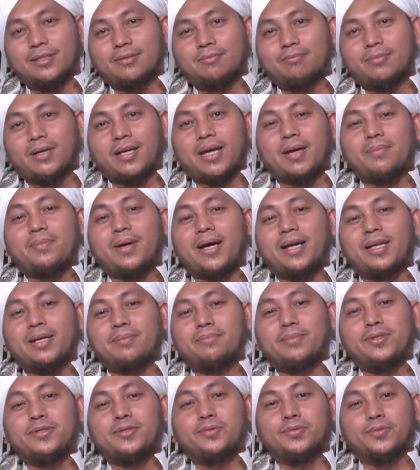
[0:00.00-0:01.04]
Bagaimana
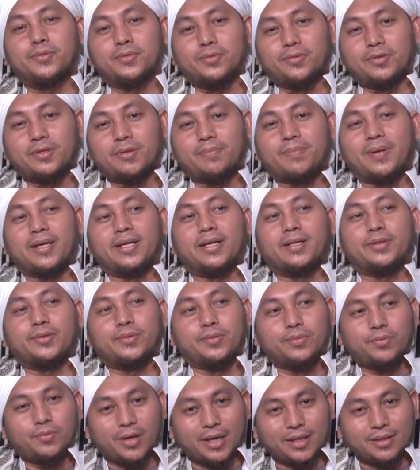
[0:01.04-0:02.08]
menyuruh kepada
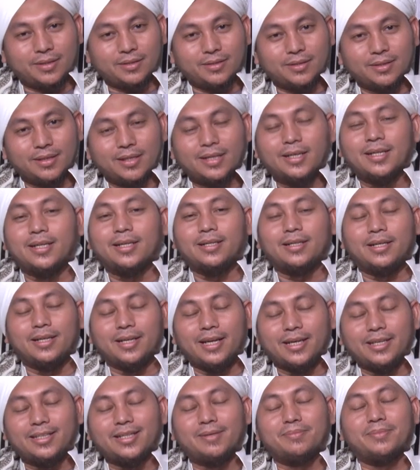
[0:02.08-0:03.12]
Tuhan
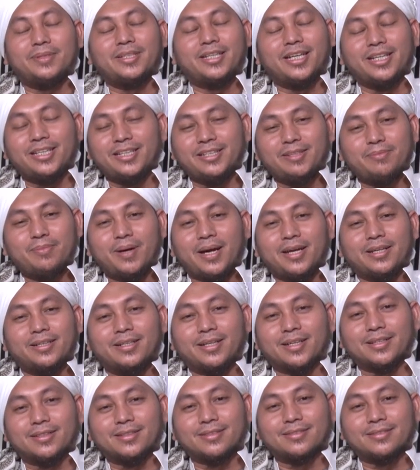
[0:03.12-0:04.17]
nilainya menjadi ibadah.